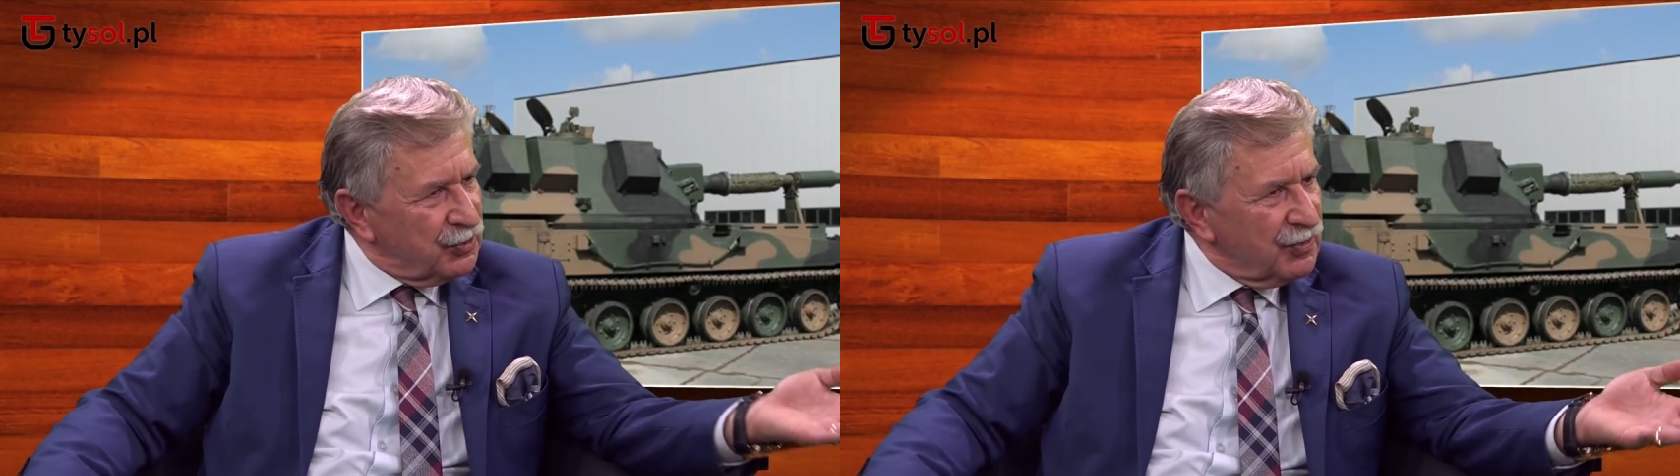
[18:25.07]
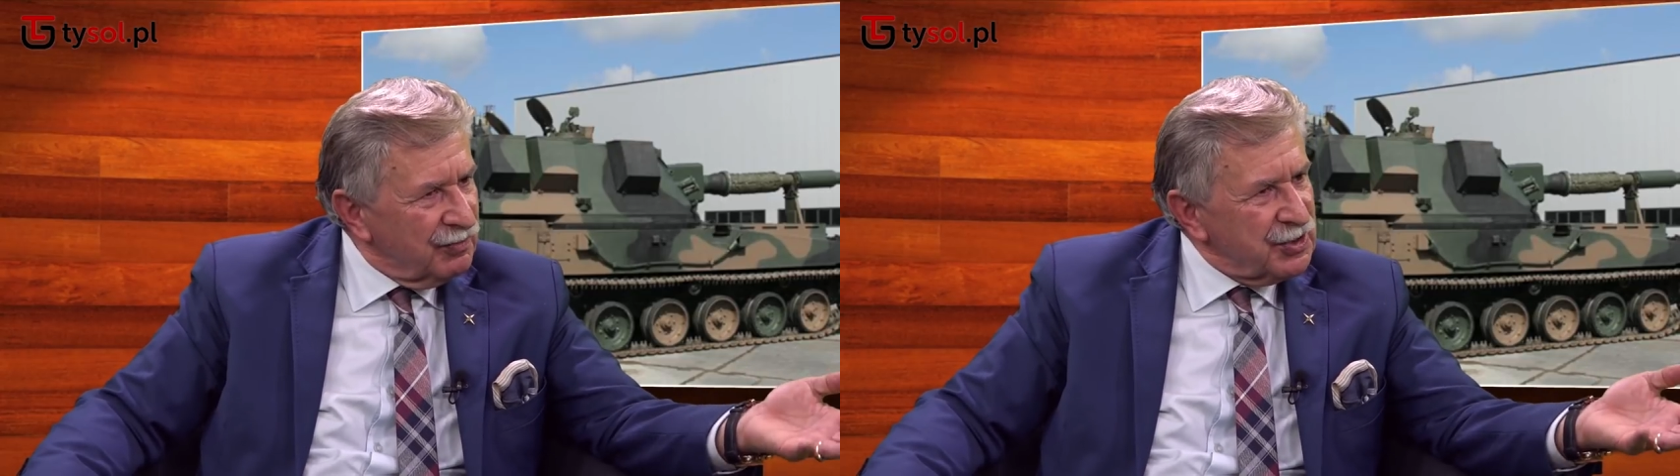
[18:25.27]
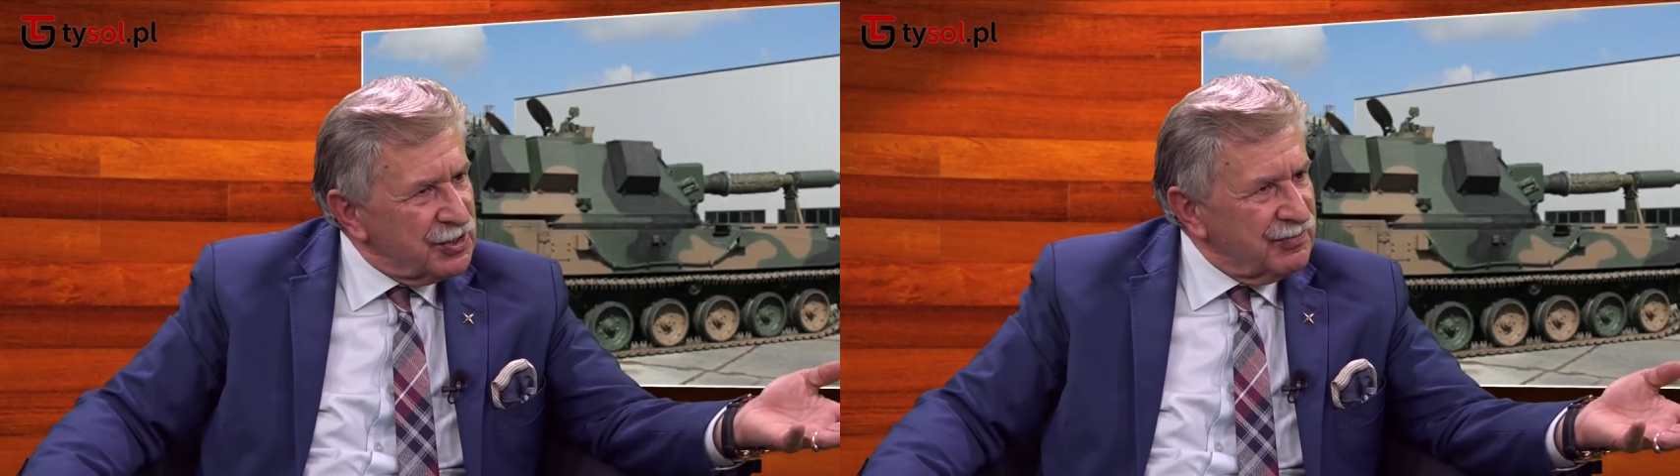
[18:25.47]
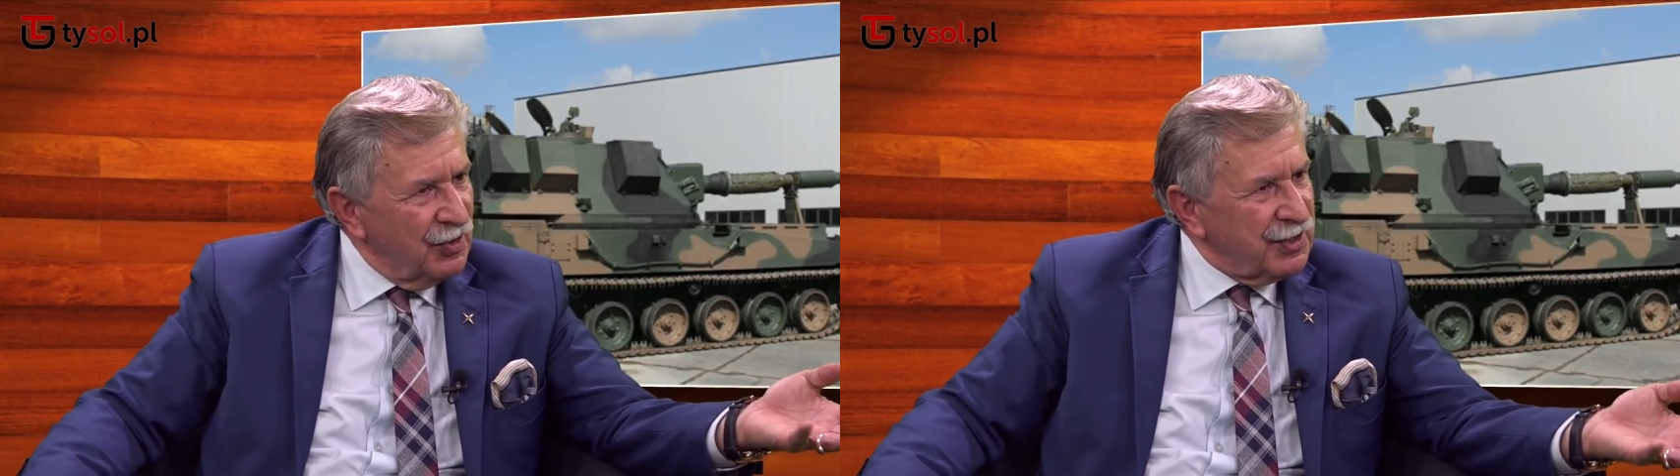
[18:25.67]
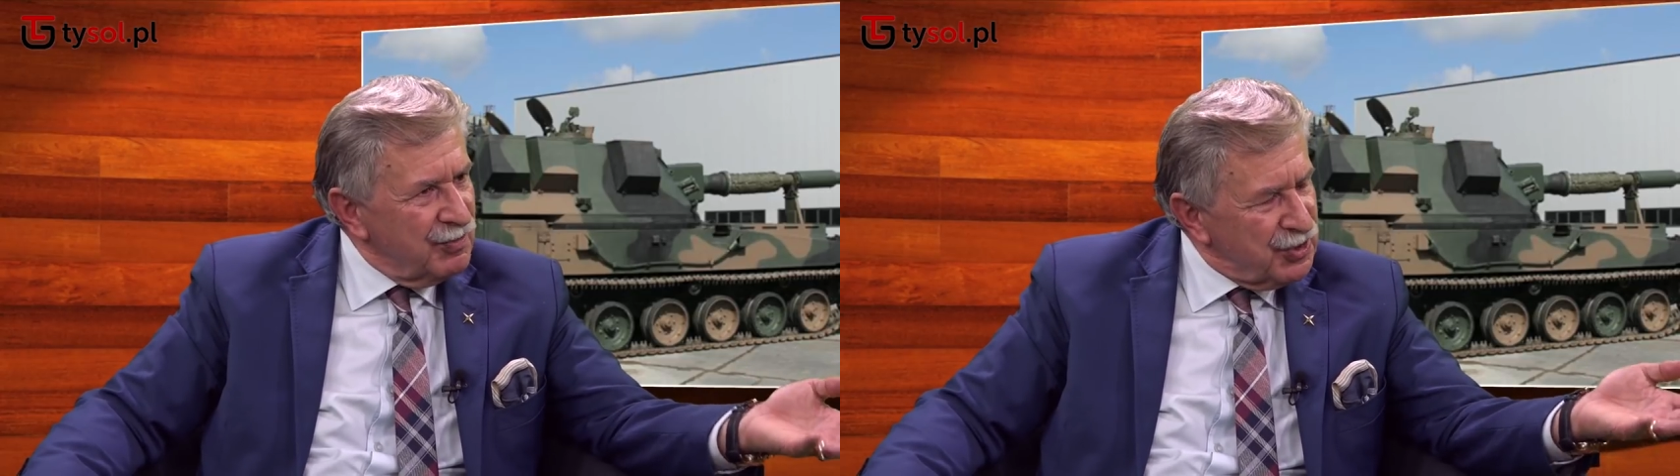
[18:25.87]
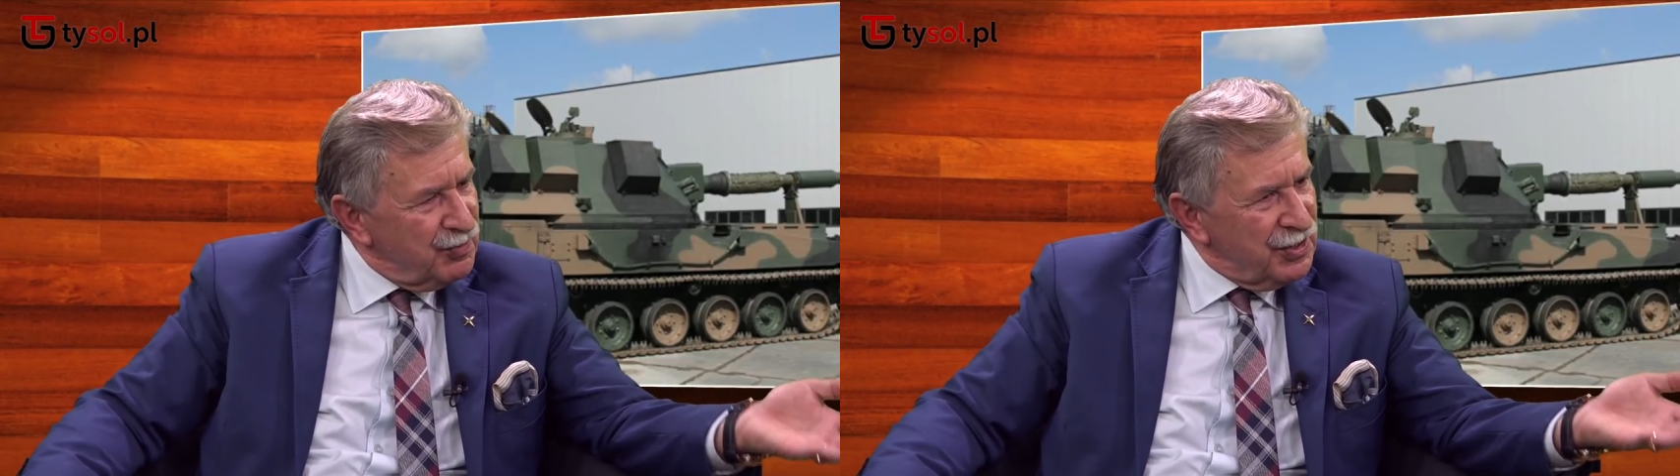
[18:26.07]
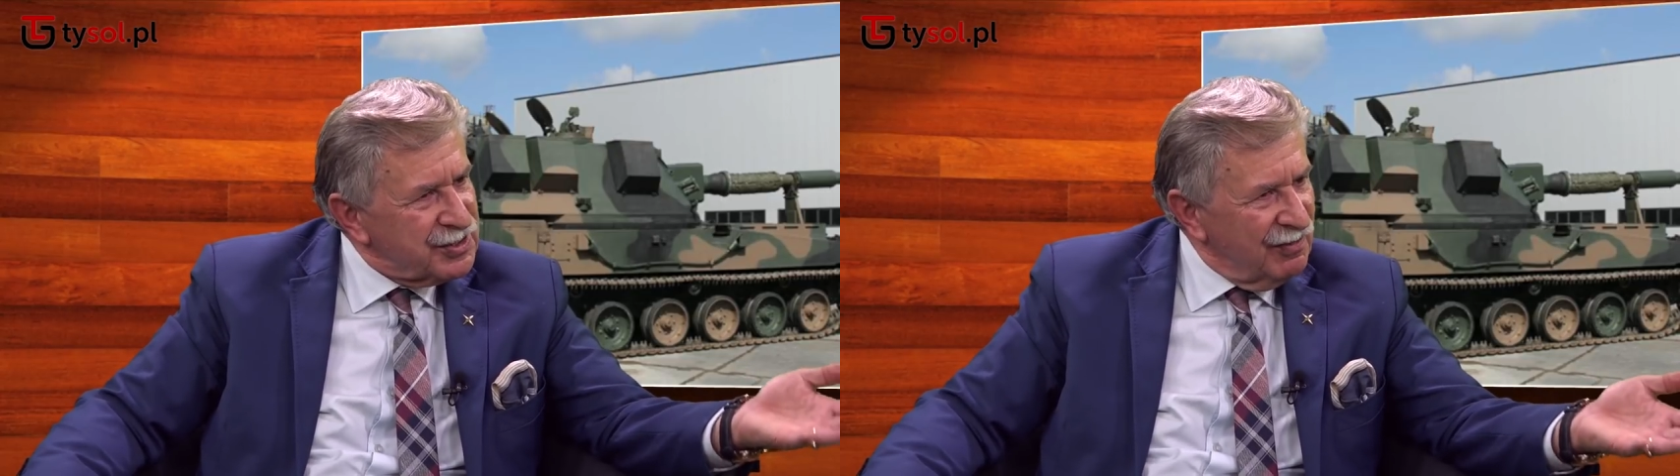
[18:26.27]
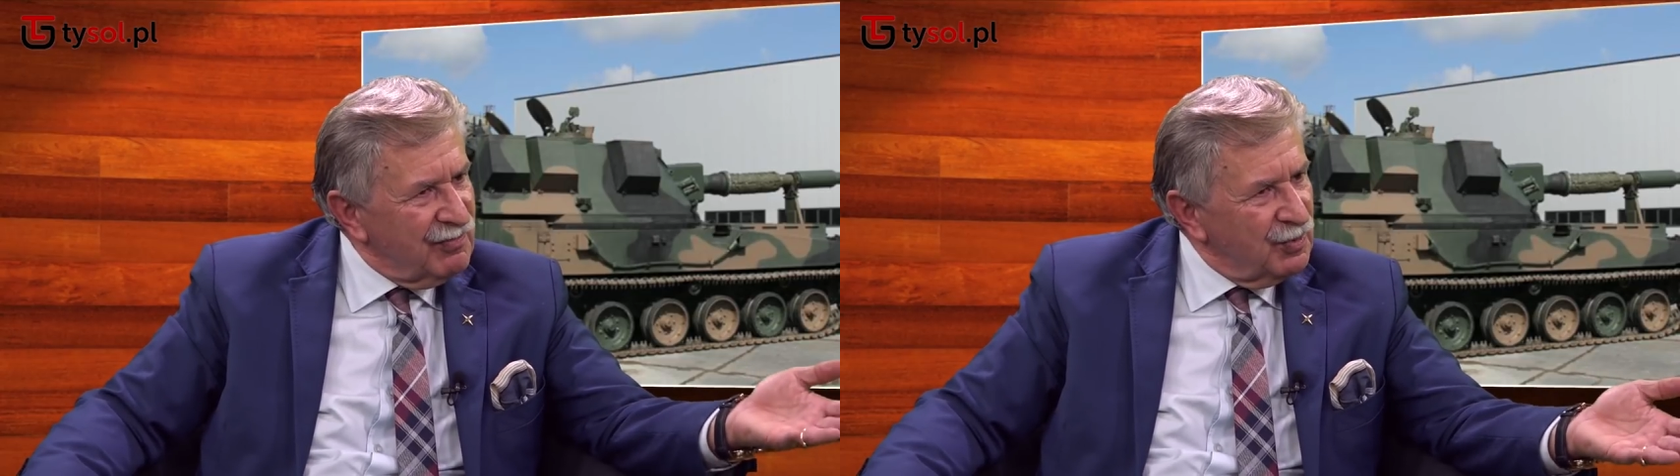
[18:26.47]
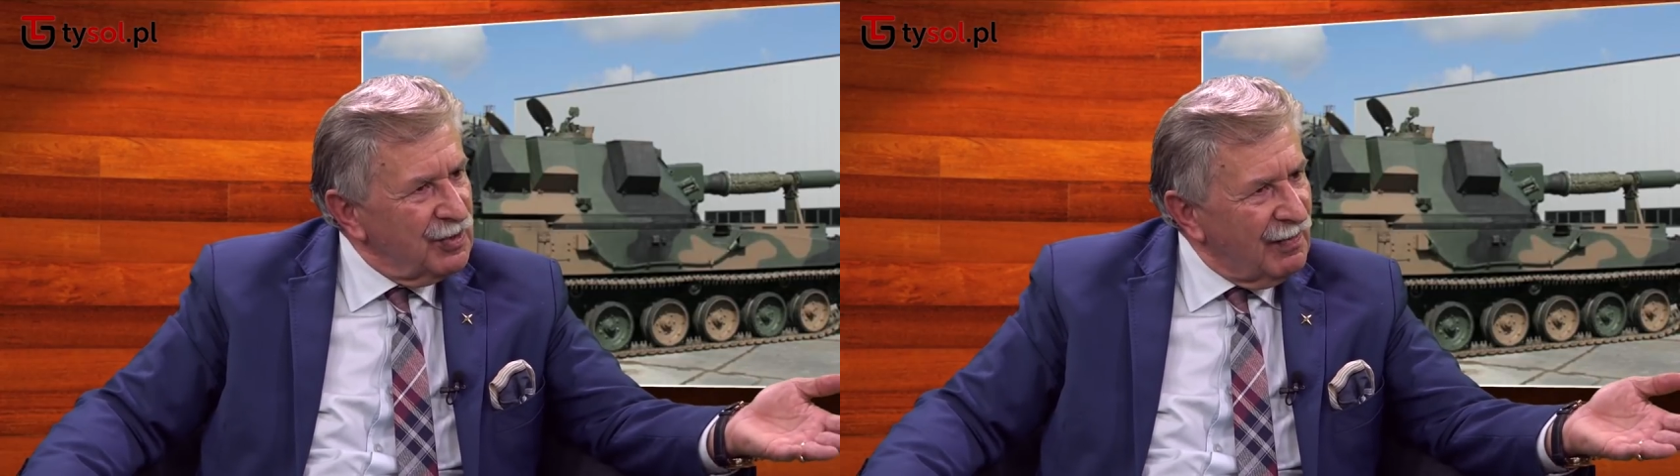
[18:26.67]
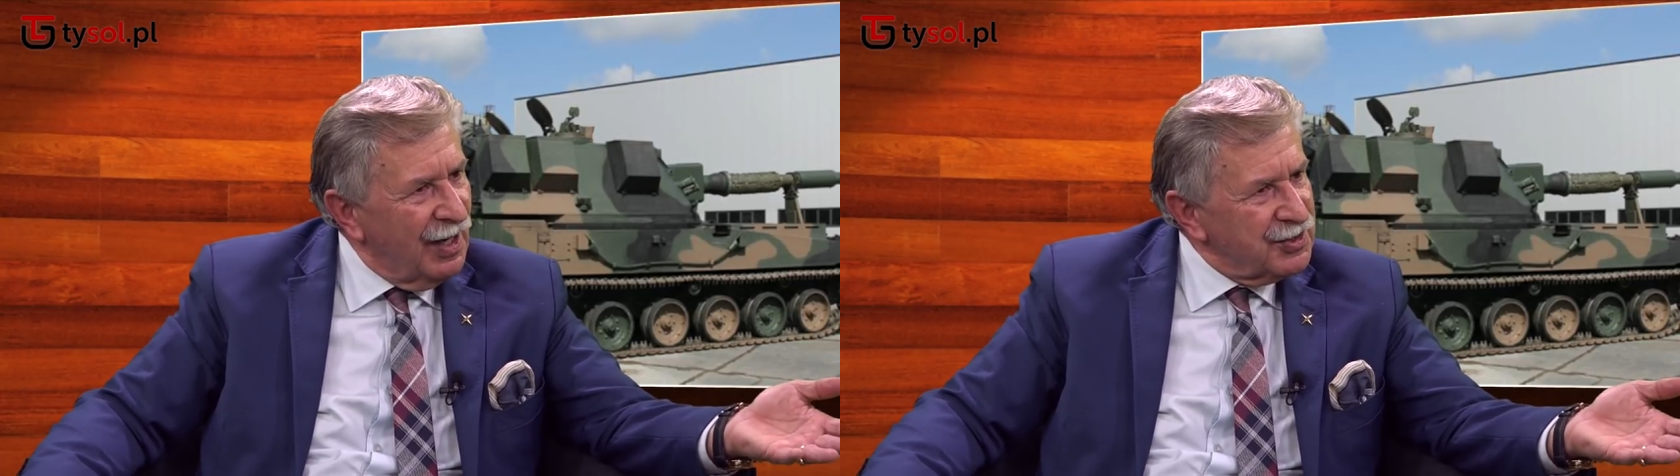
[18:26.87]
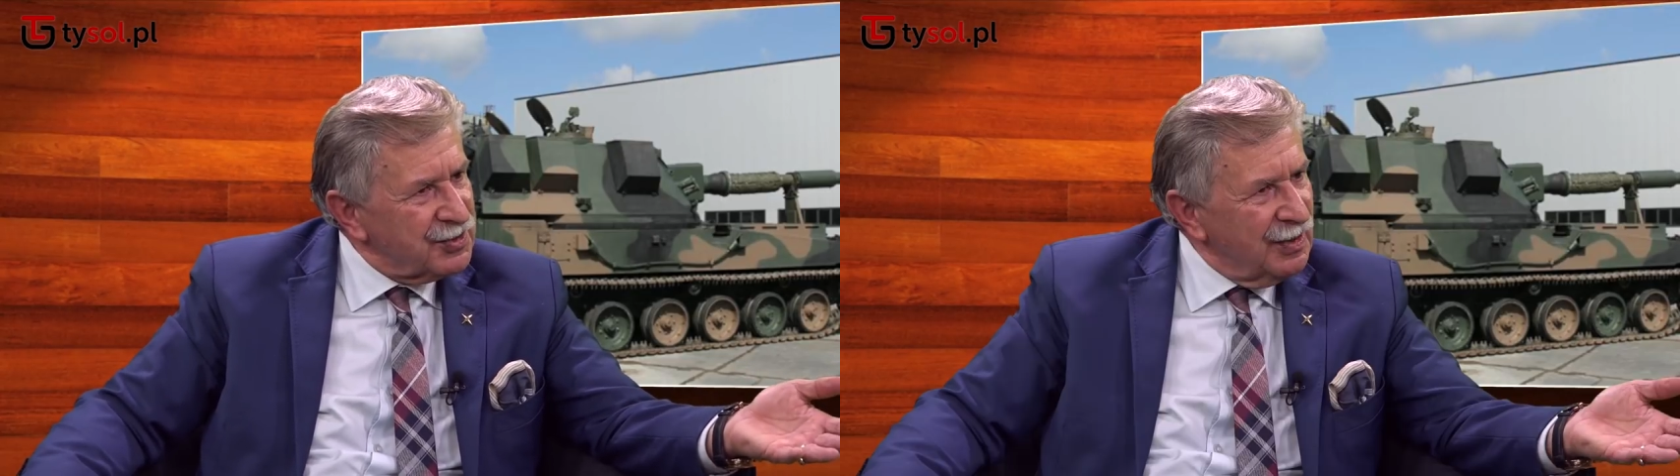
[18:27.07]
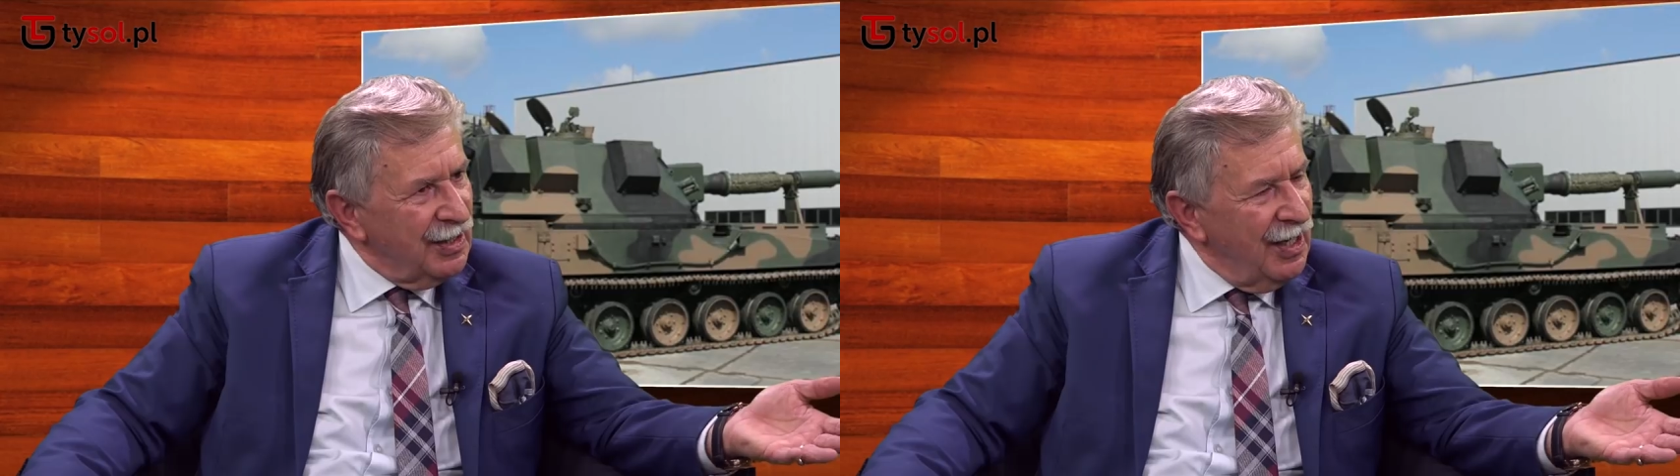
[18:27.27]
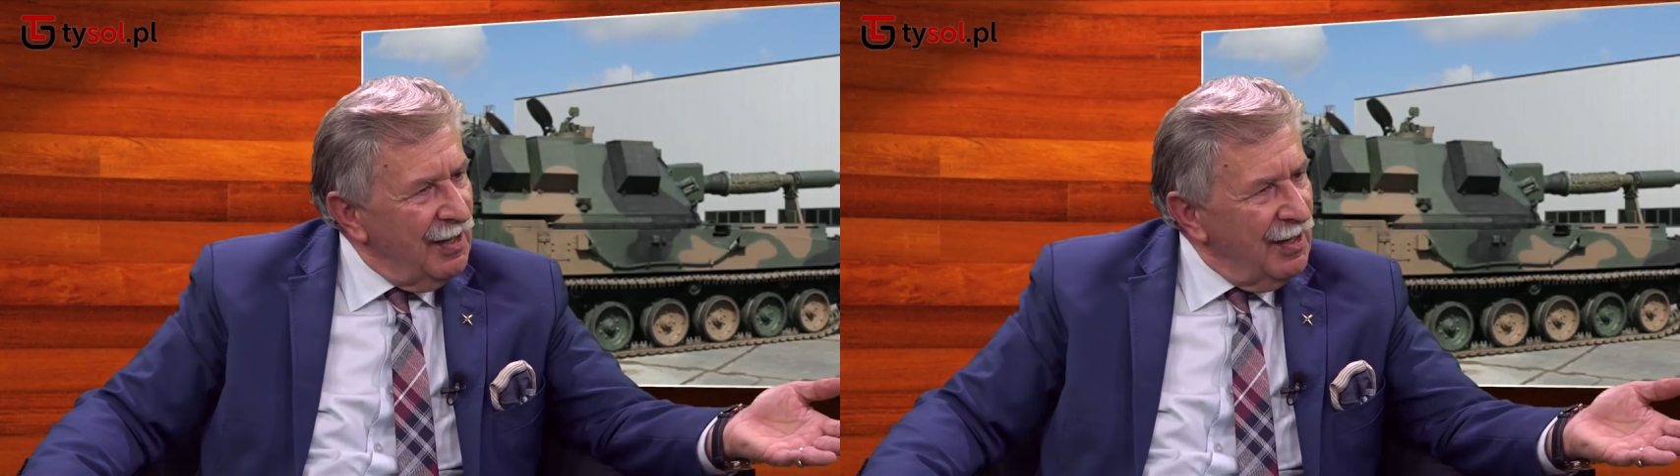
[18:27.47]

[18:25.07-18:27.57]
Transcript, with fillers: który przecież Wojtkiem Ziembińskim wybudowaliśmy.